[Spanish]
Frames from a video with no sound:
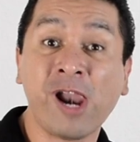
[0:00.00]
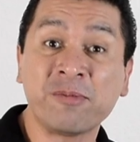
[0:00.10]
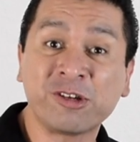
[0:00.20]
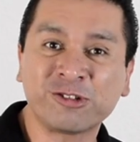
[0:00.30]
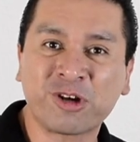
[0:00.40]

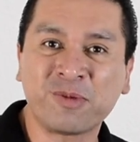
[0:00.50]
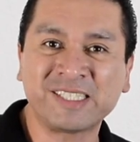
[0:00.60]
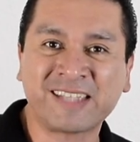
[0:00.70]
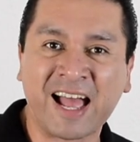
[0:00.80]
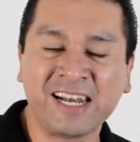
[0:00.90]
Hola amigos, ¿cómo
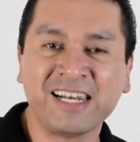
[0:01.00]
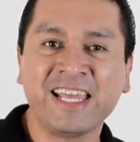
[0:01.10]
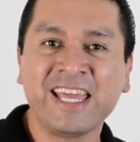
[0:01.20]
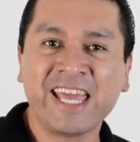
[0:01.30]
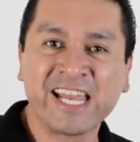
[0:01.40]
están?
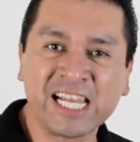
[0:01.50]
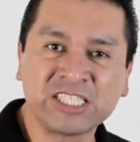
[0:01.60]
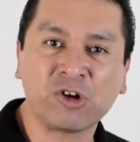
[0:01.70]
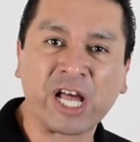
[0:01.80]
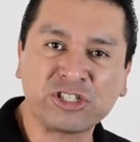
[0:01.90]
En
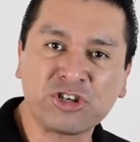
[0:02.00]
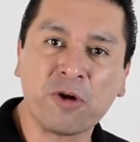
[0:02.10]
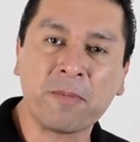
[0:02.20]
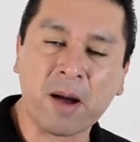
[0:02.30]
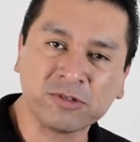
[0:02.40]
esta
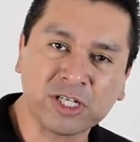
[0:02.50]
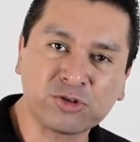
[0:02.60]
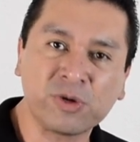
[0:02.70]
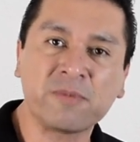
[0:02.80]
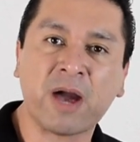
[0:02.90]
ocasión vamos a
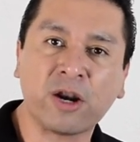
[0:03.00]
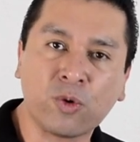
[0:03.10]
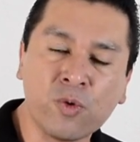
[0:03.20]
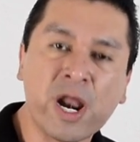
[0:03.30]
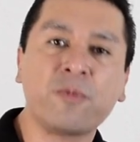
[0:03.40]
sublimar
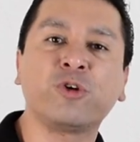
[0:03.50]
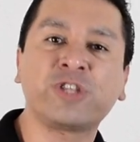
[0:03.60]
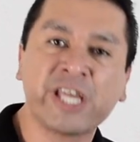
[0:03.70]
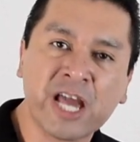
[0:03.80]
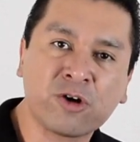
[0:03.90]
una
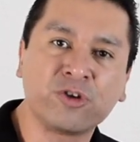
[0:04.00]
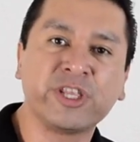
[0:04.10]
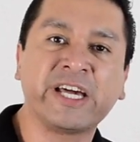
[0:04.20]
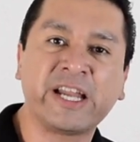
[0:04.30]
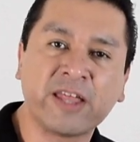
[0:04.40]
botella
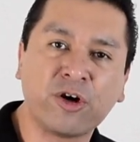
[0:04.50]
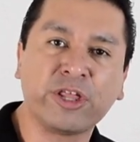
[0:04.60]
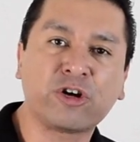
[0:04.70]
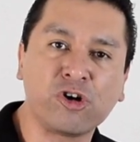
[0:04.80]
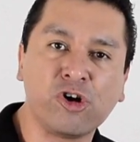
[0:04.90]
con
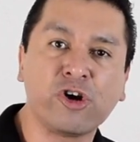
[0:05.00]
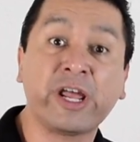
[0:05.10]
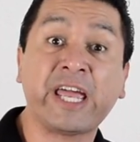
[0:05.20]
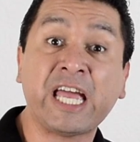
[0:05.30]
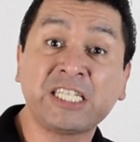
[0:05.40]
degradado de
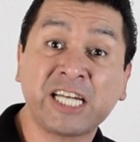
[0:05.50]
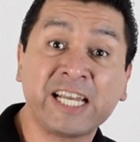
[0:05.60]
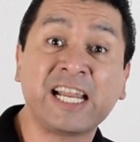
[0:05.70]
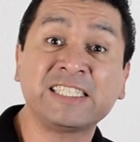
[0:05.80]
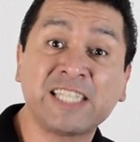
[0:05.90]
color
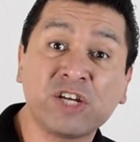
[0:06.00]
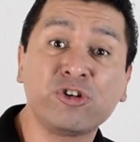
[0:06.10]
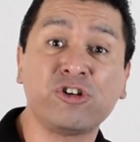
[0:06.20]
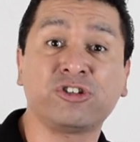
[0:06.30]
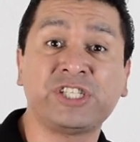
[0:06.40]
hecha en
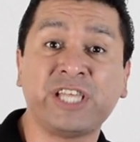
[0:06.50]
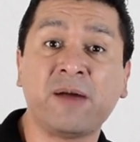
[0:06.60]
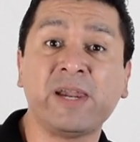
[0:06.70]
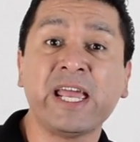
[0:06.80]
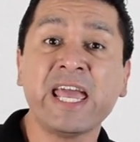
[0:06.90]
acero
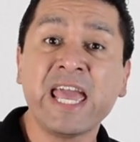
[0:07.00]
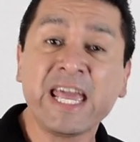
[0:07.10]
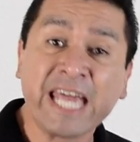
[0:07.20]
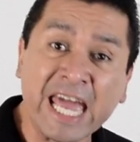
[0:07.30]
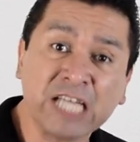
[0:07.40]
inoxidable,
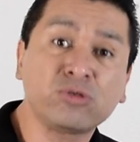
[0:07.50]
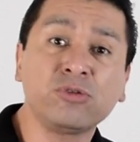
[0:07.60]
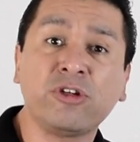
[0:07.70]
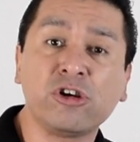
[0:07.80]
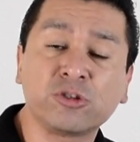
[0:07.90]
que es
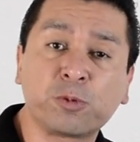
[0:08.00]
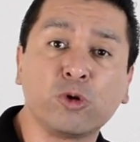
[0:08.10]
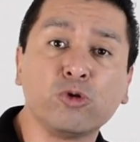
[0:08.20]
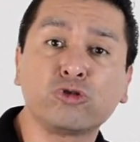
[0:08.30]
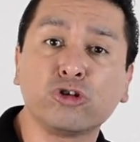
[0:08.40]
uno de los
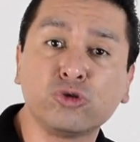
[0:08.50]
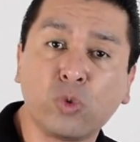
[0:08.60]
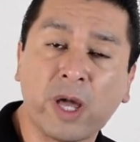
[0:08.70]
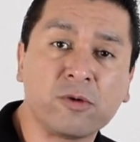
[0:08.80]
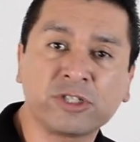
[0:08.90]
productos
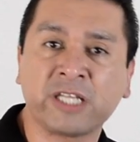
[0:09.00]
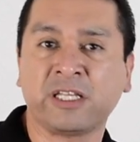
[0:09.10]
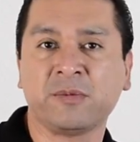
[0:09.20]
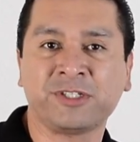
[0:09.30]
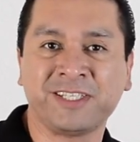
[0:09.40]
nuevos que
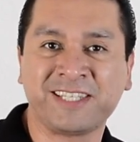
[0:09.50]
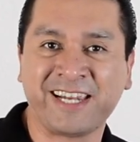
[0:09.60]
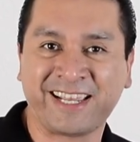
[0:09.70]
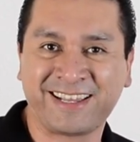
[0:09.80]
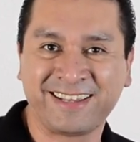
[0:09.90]
tenemos en
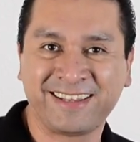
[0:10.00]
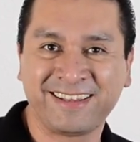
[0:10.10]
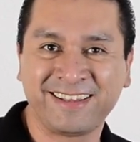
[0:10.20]
Tinec.